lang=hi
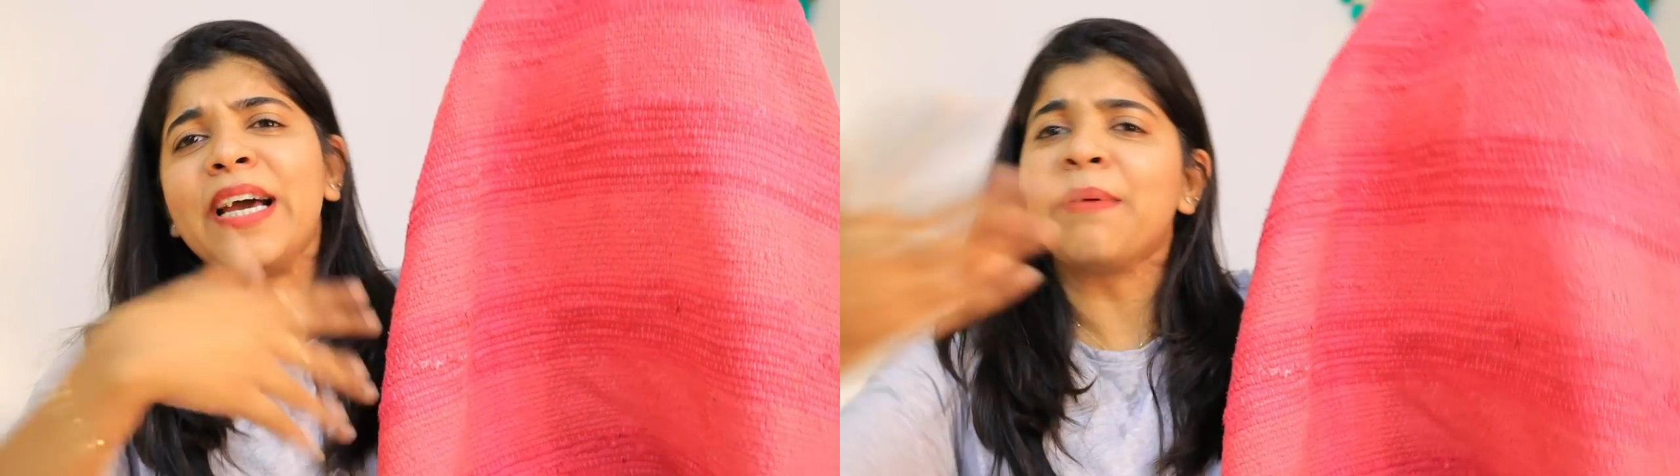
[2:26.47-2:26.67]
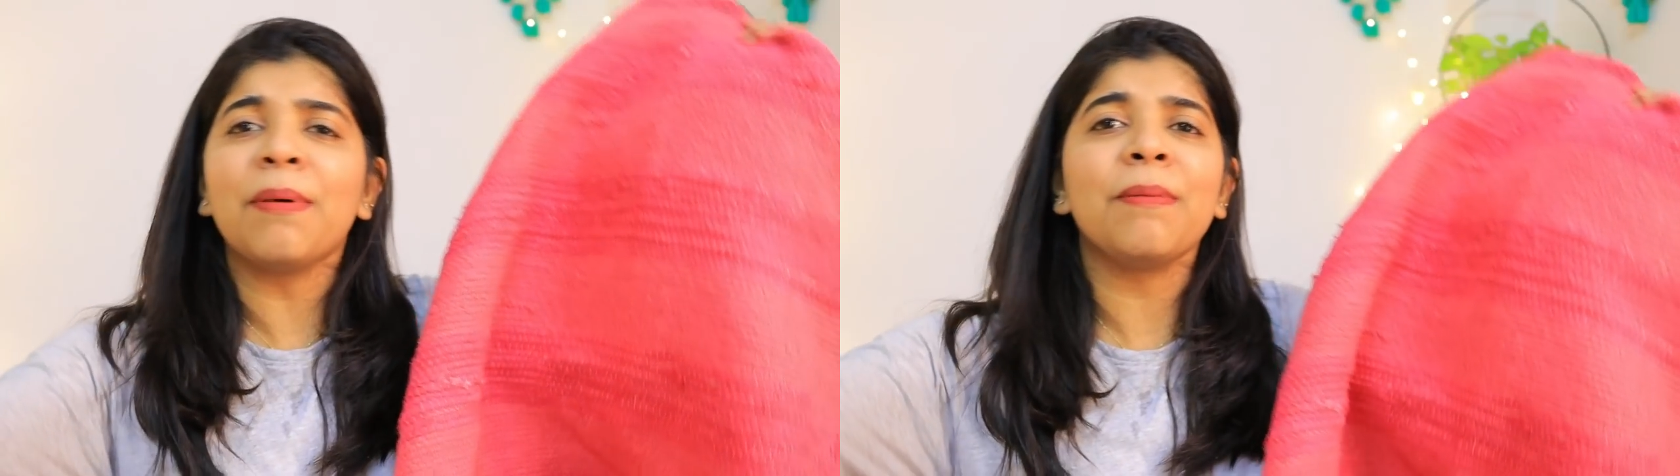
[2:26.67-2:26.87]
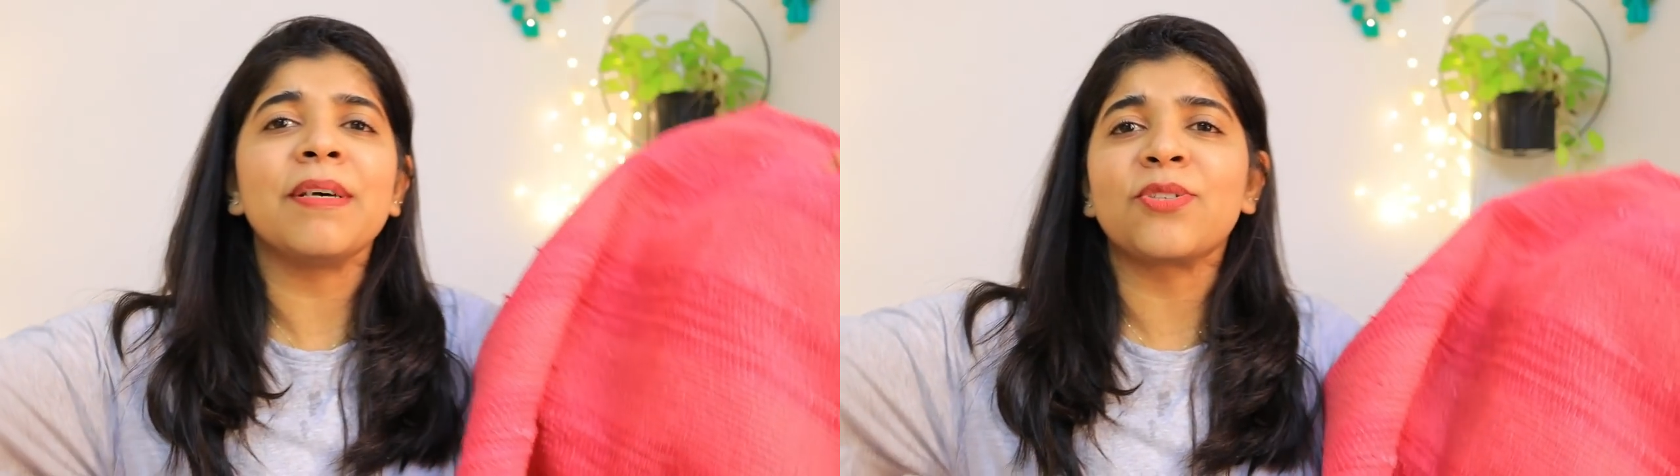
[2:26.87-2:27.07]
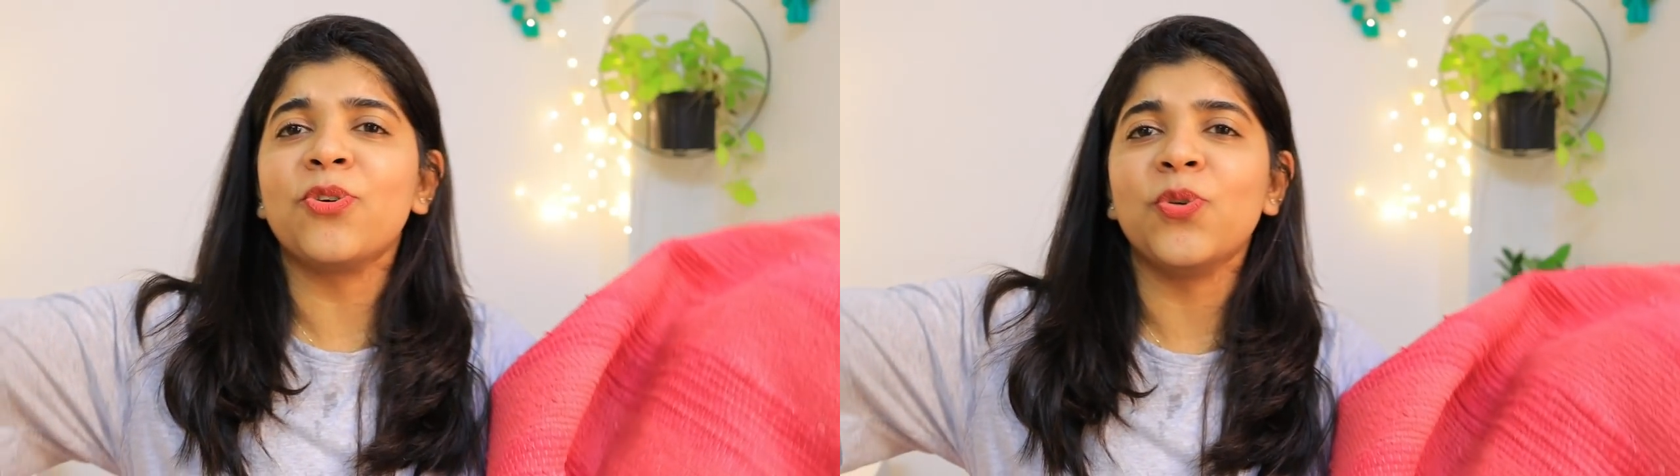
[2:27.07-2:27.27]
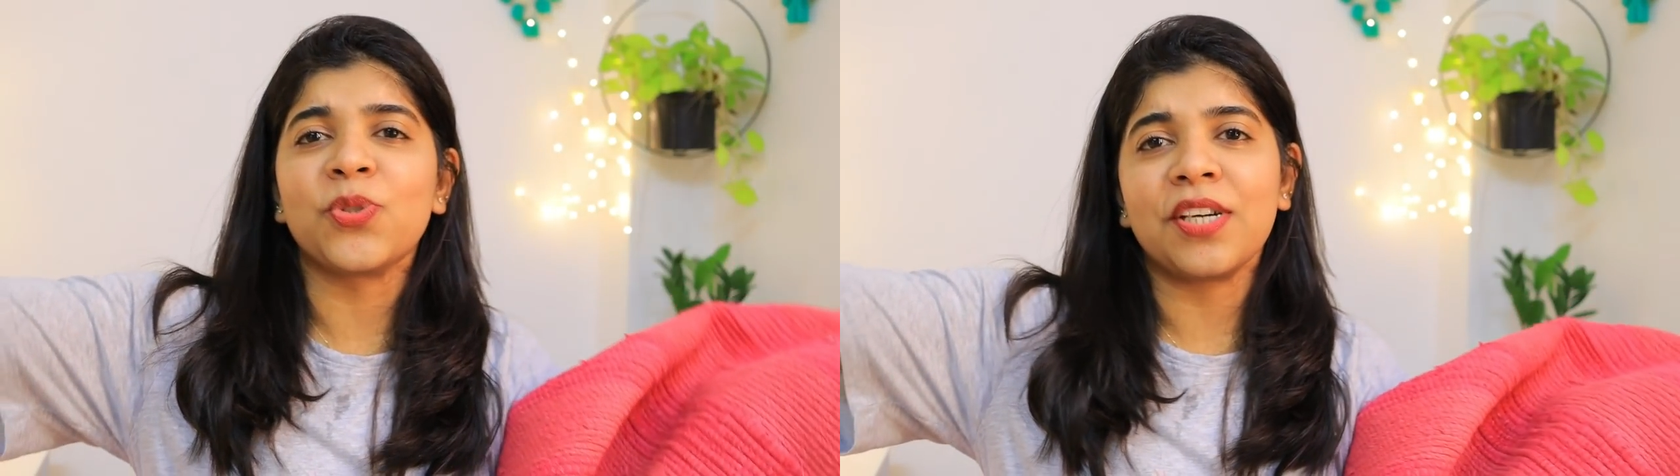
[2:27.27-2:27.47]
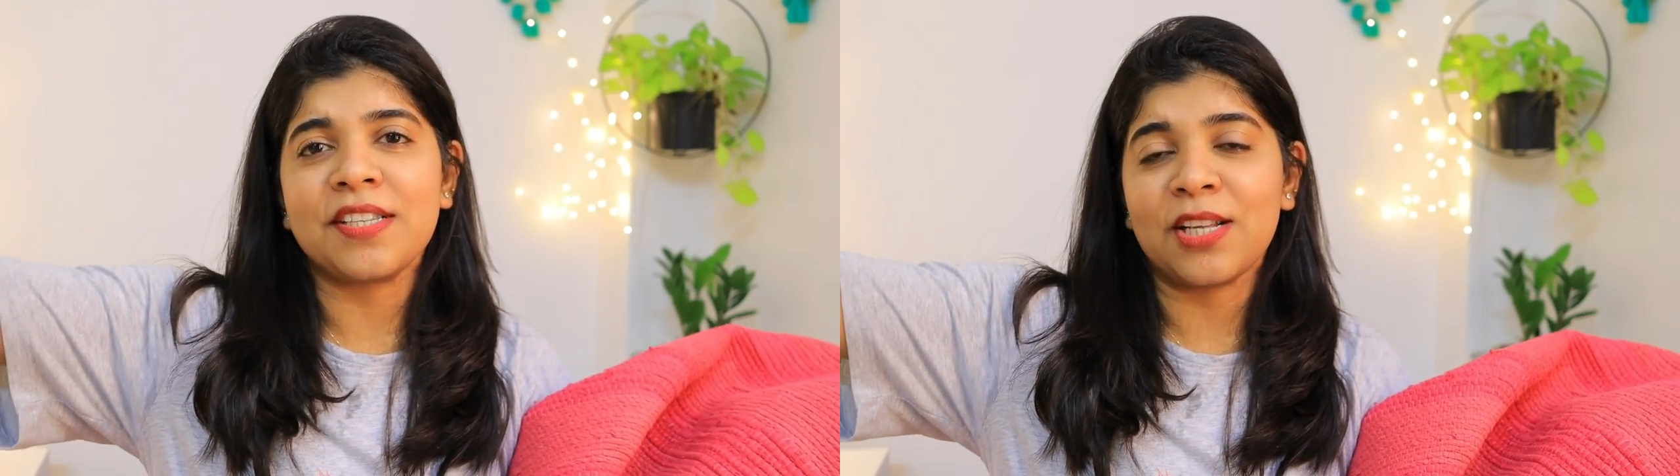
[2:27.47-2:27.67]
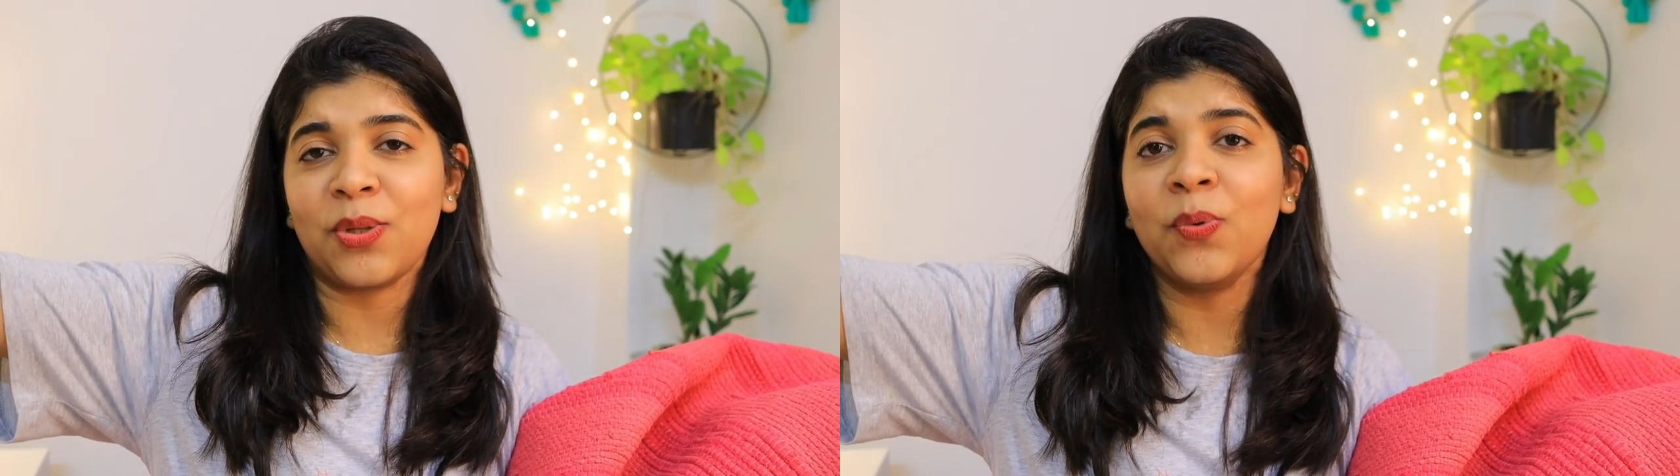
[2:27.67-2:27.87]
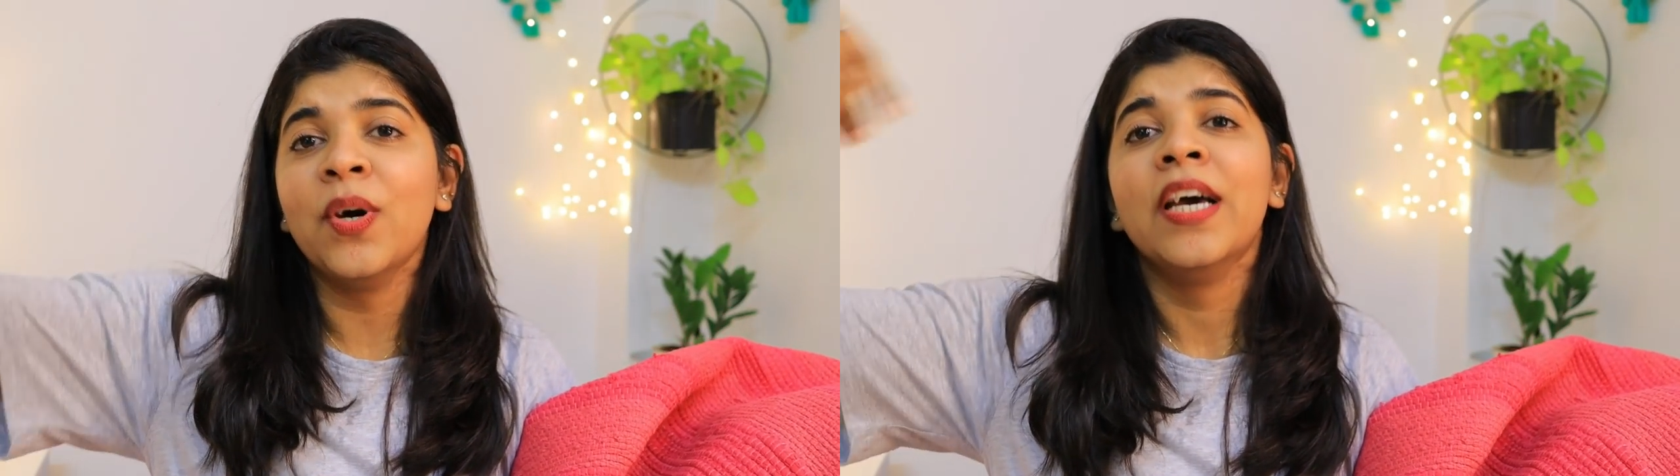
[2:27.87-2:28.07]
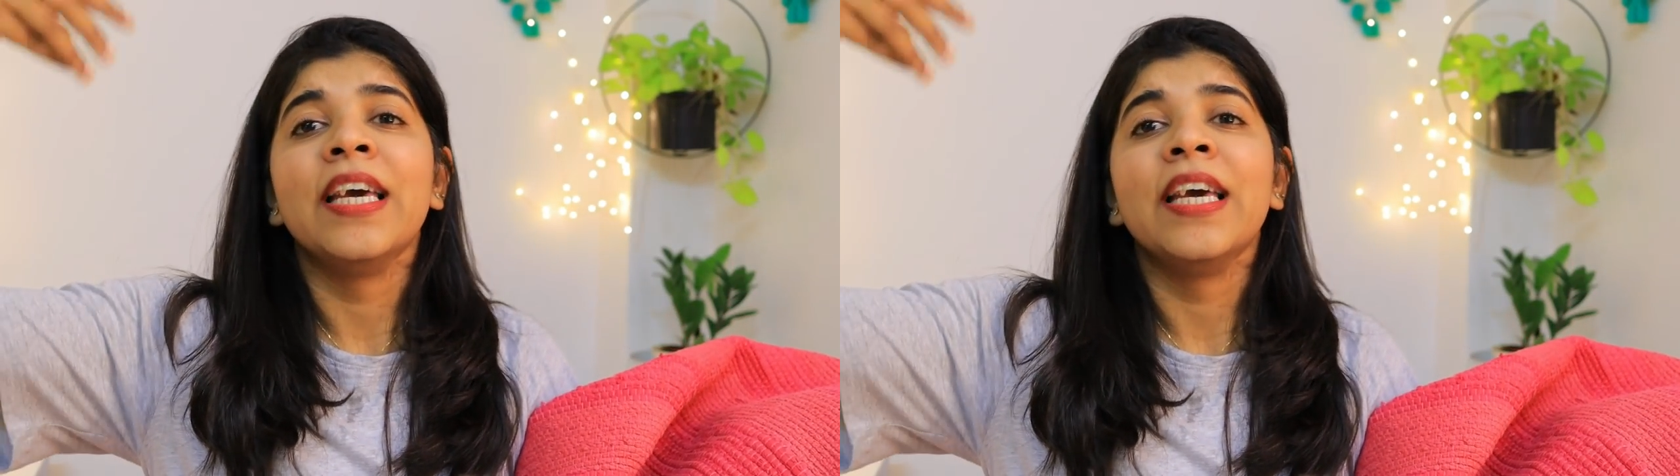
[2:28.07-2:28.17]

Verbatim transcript: कहीं पर भी मैं इसको यूज़ कर सकती हूँ